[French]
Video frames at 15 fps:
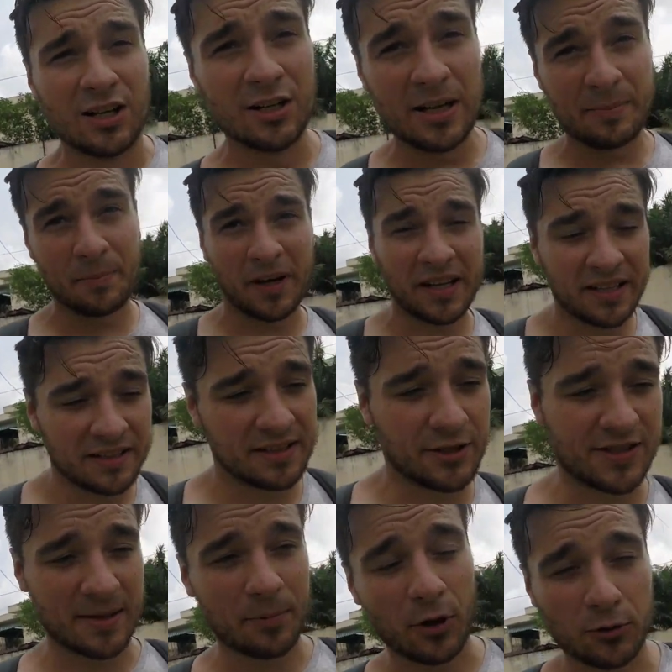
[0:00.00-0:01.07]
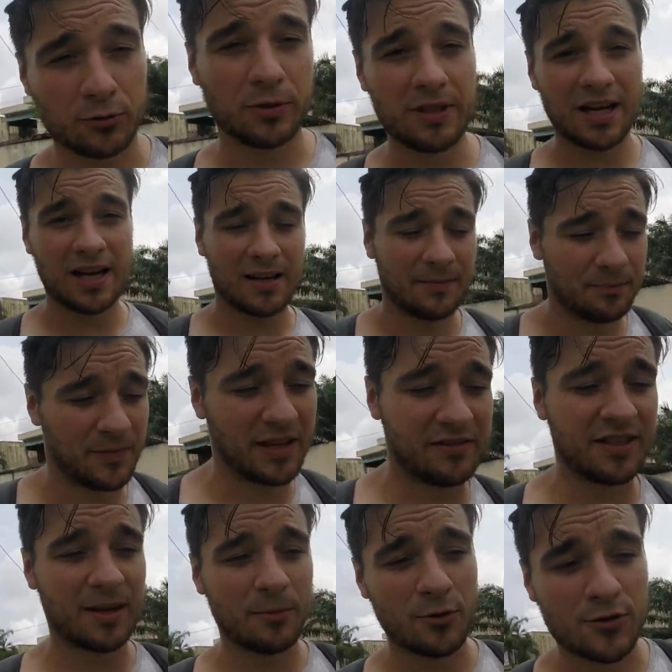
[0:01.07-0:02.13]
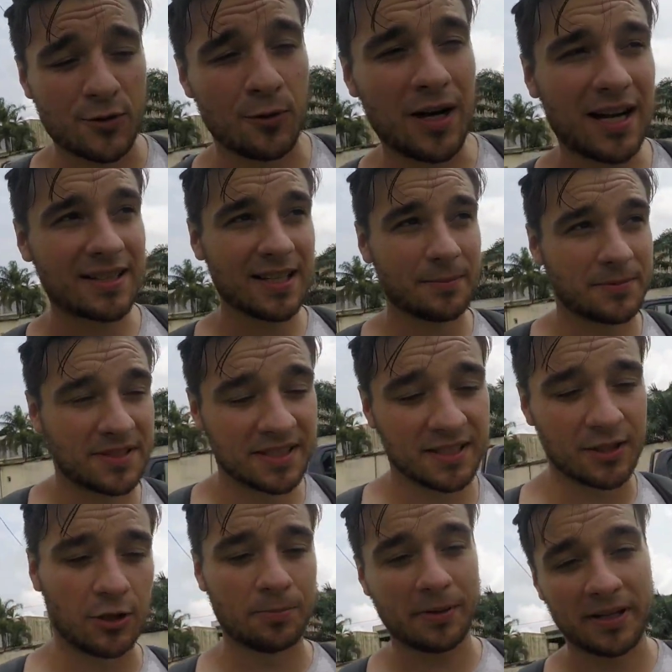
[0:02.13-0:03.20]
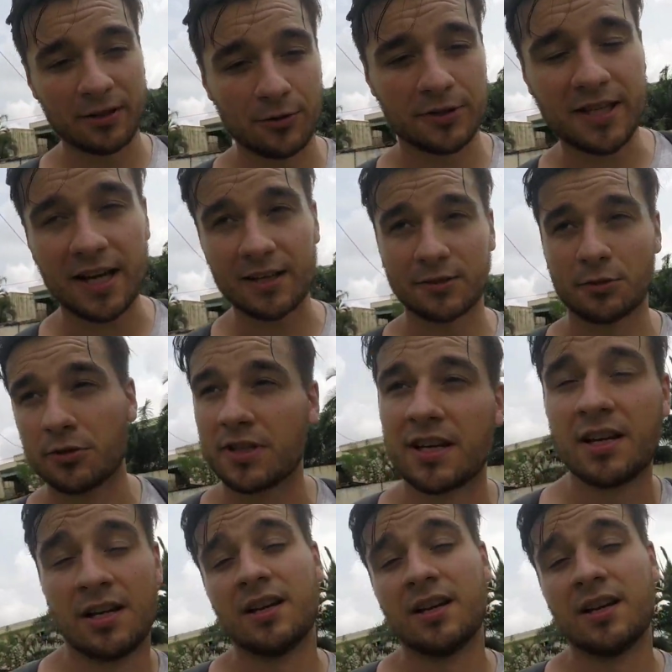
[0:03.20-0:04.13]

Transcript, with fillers: les prix de ces produits-là évidemment sont adaptés au prix local, donc